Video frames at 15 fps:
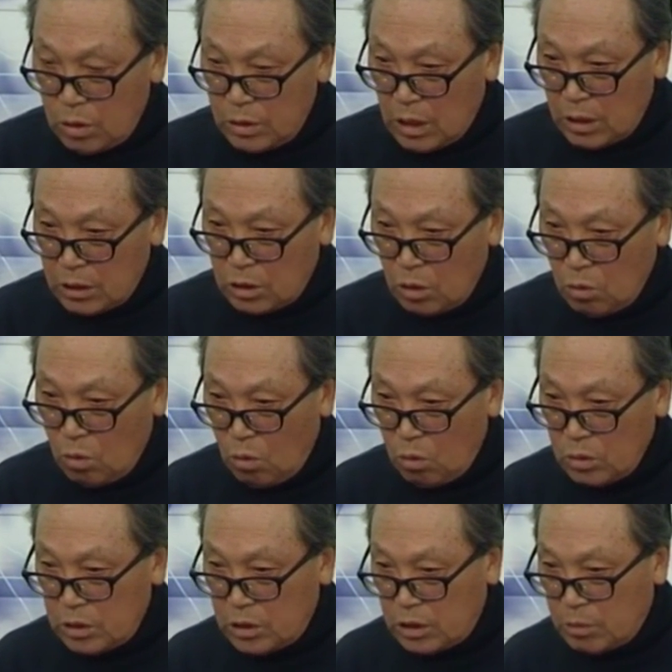
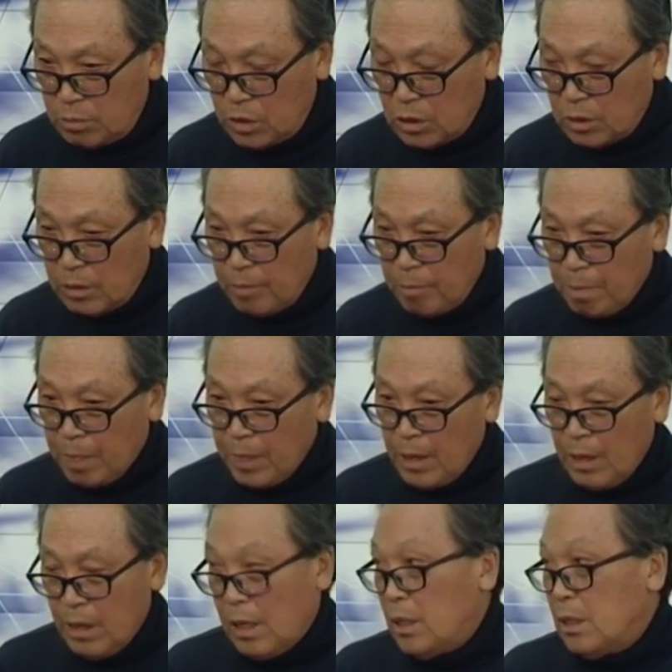양천공 20년
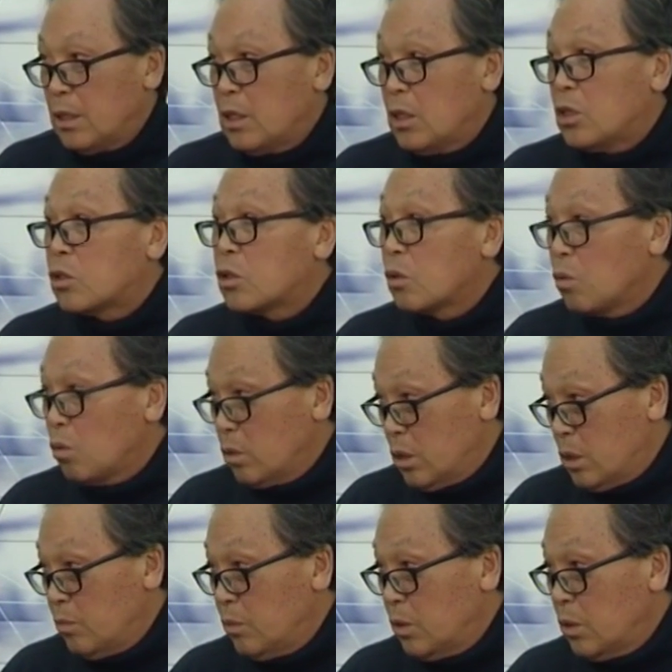
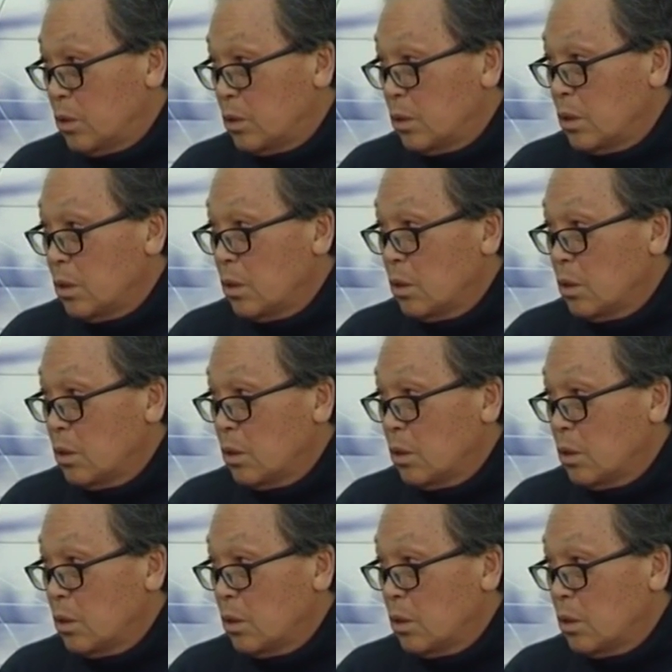2020년이지.